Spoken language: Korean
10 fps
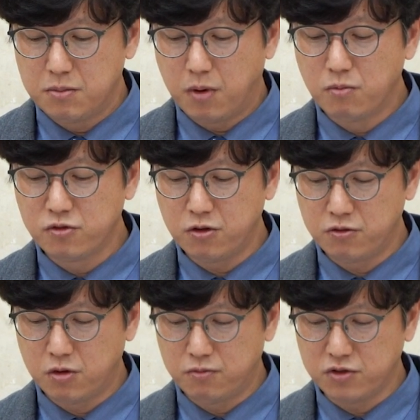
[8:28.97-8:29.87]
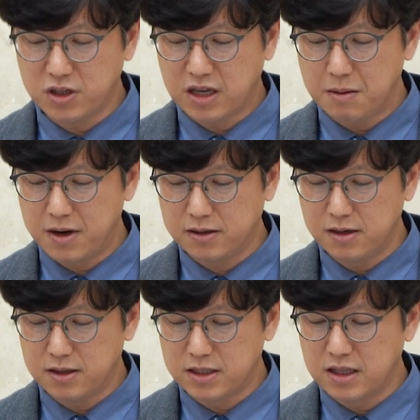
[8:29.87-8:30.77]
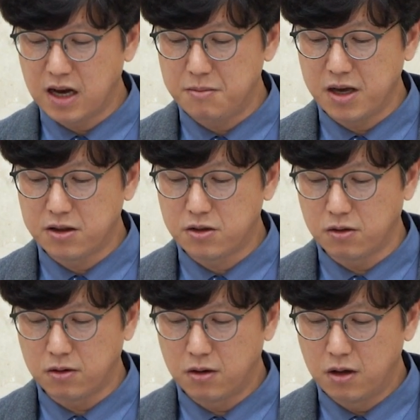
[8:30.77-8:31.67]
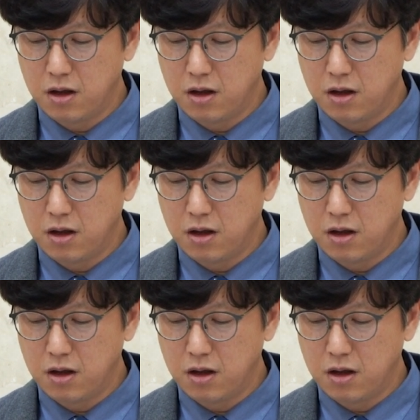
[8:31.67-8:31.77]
법무연수원 부지 개발을 진행함에 있어